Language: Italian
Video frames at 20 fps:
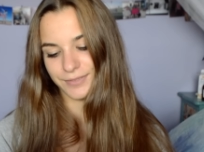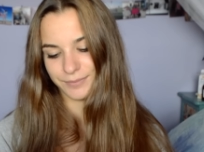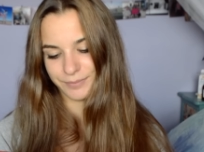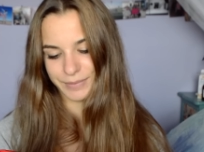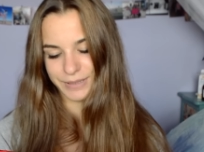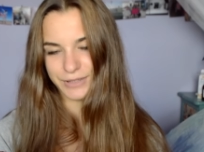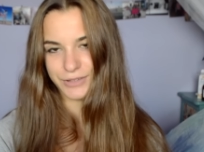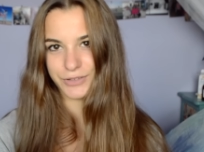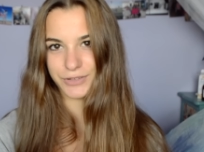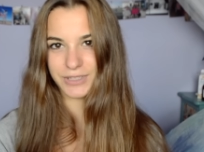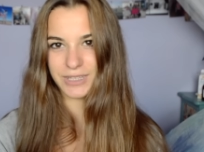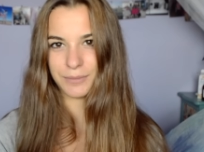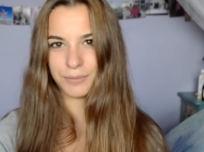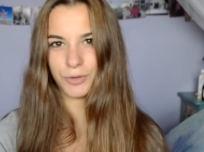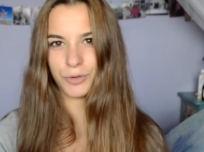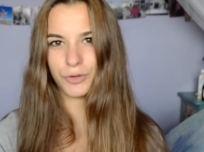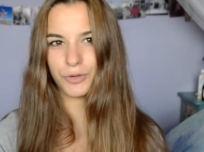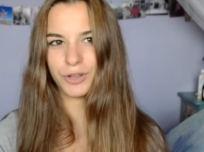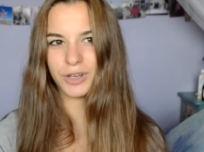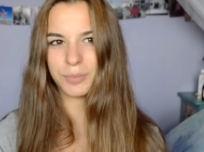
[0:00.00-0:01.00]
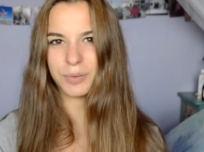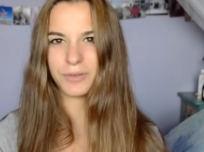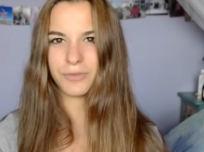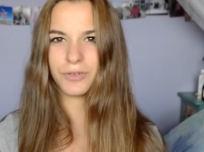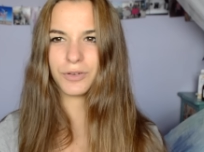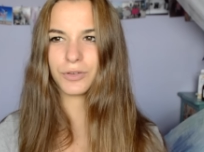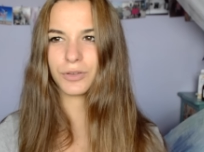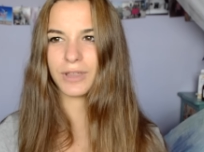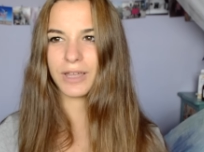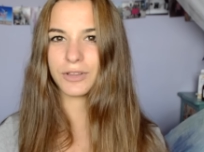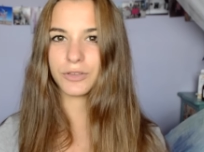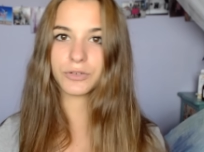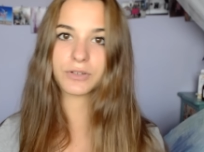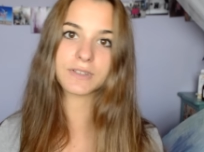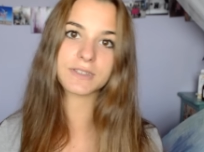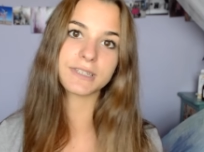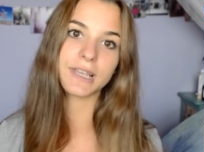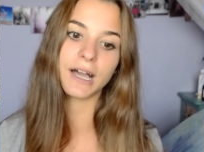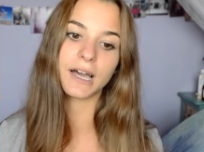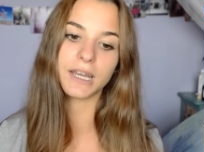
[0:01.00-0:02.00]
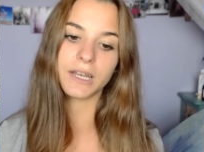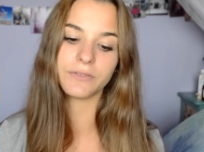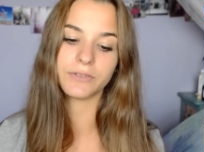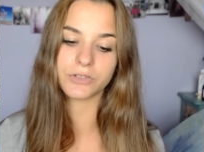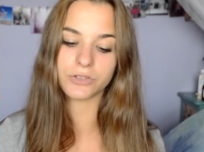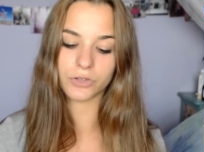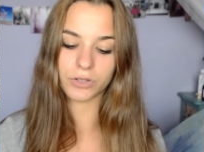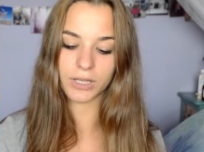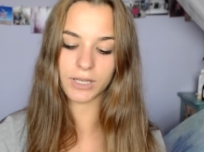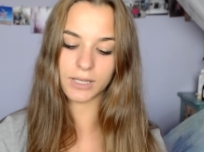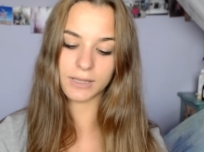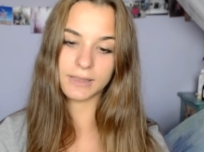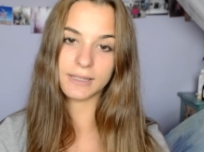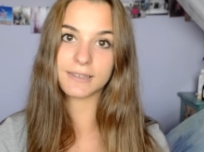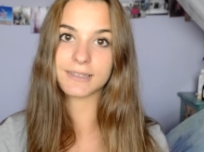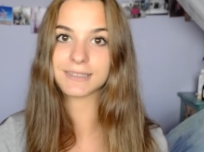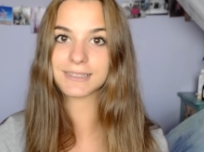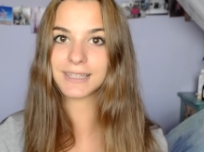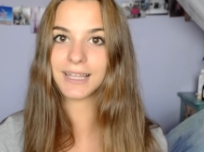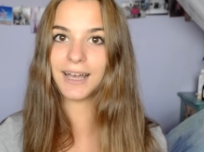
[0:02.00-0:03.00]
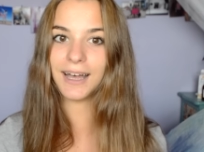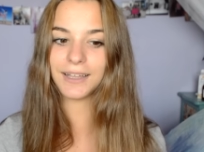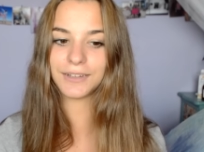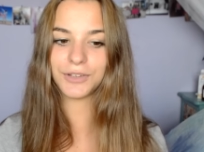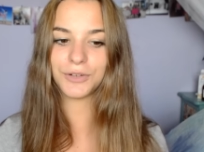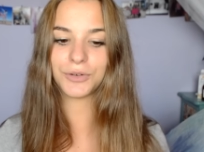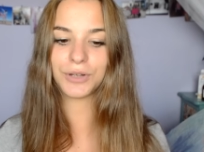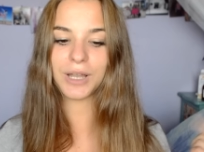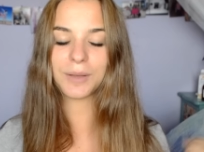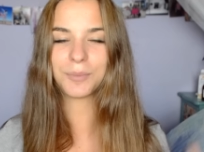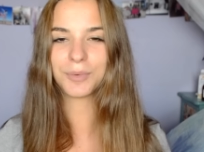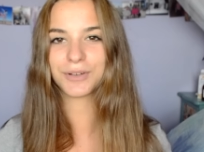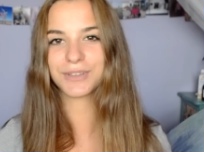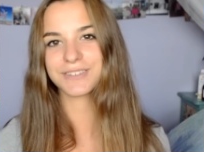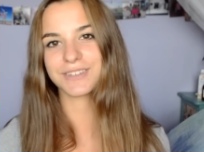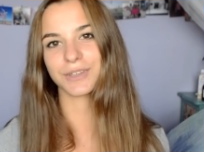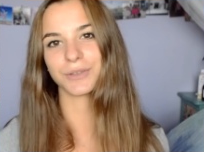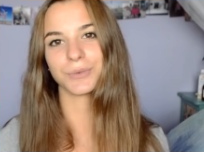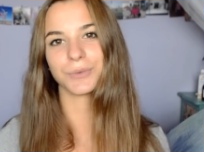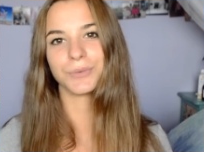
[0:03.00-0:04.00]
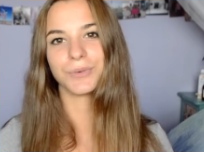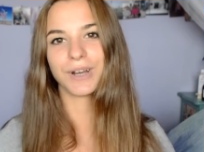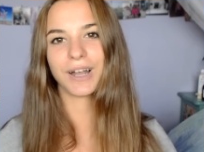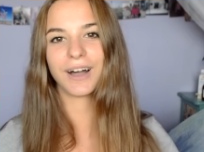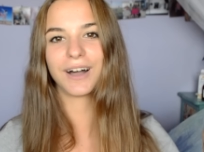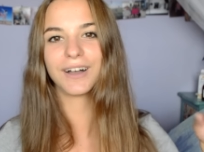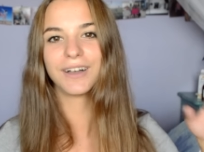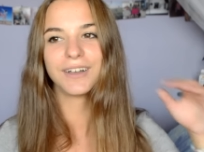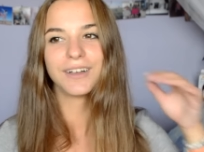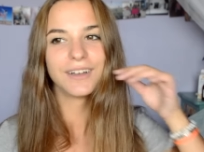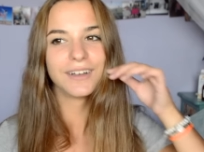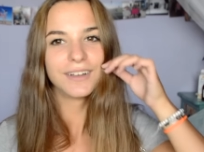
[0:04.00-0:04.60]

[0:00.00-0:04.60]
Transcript: penso sia il mio colore preferito da indossare visto che d'estate con la bronzatura